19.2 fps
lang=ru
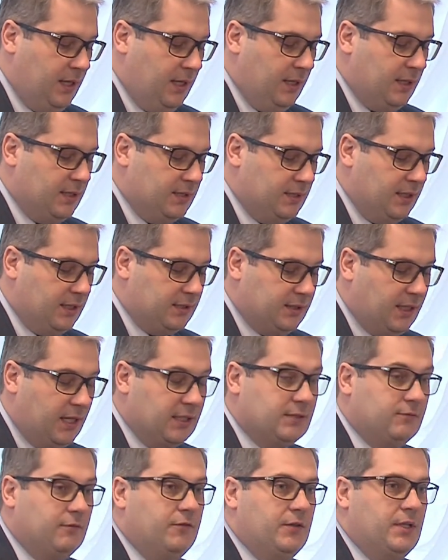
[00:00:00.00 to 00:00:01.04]
из них
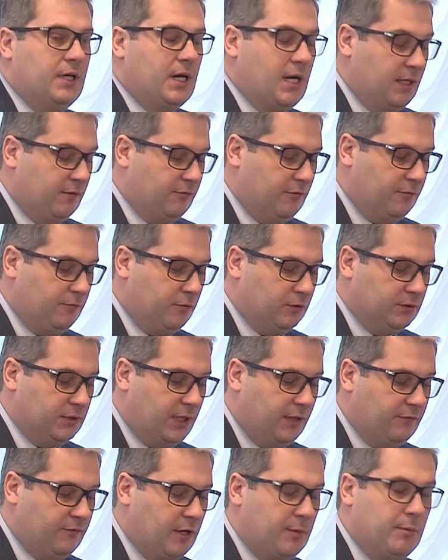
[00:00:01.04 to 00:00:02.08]
средства Федерального
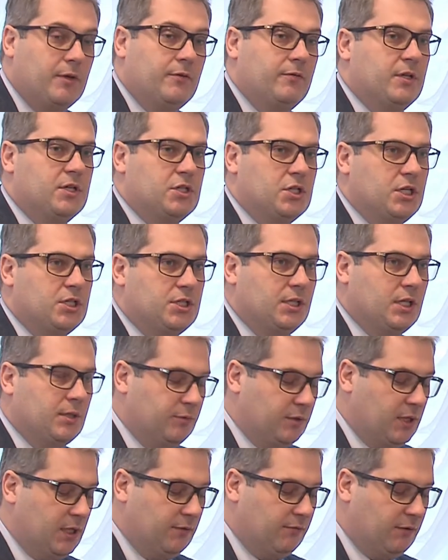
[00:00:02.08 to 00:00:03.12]
фонда реформирования
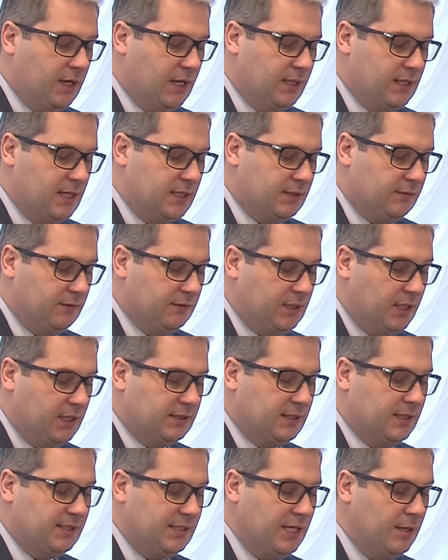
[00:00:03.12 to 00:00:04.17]
жилищно-коммунального хозяйства
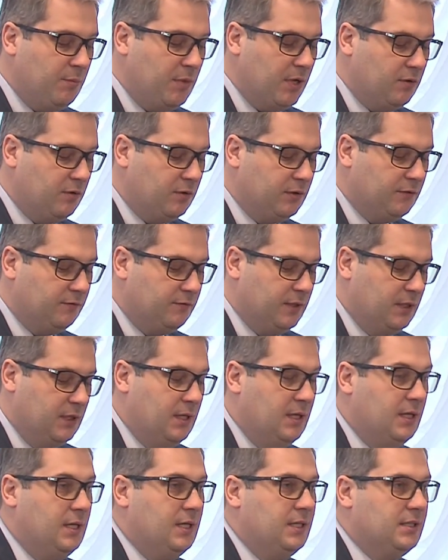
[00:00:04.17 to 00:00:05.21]
307 миллионов,
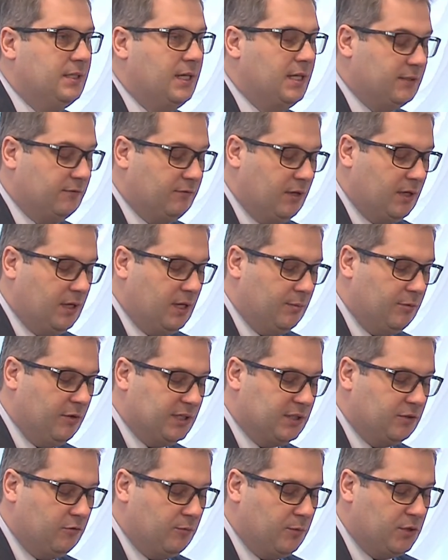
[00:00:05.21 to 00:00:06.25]
средства
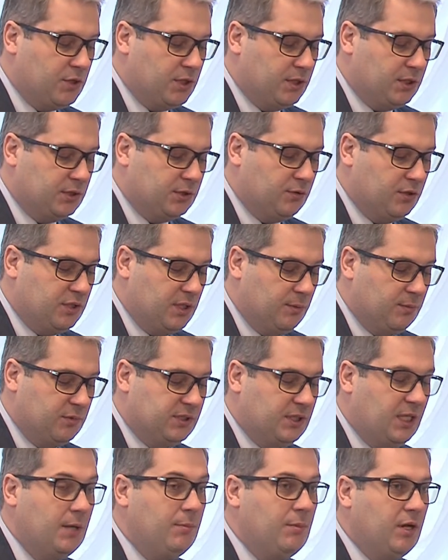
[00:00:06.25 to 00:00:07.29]
областного бюджета
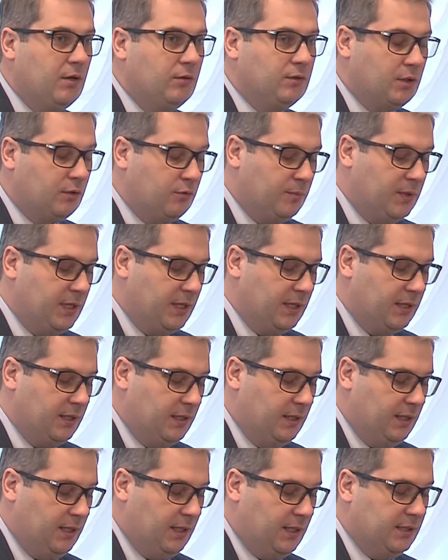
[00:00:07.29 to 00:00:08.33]
173 миллиона рублей
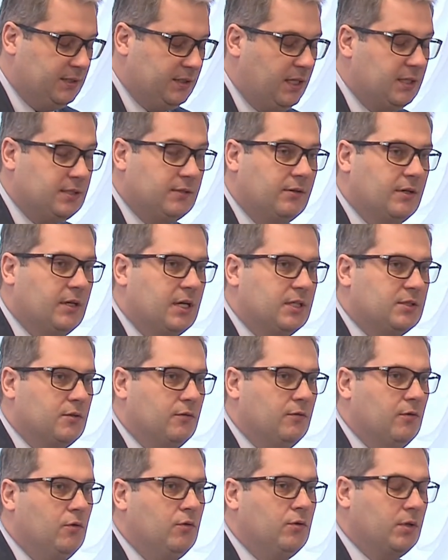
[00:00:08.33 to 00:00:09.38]
и средства
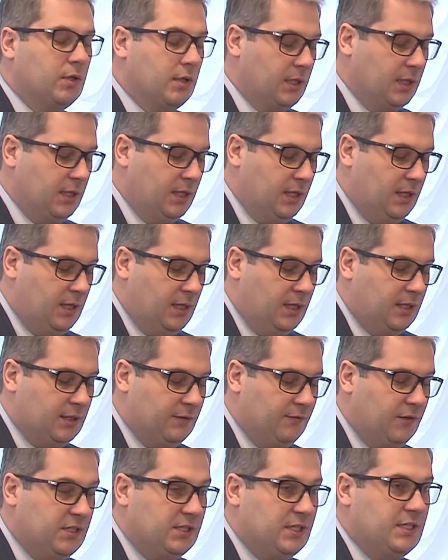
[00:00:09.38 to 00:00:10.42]
городского округа
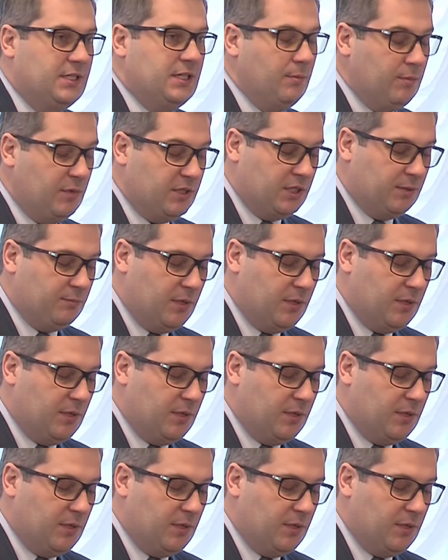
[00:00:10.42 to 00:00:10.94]
270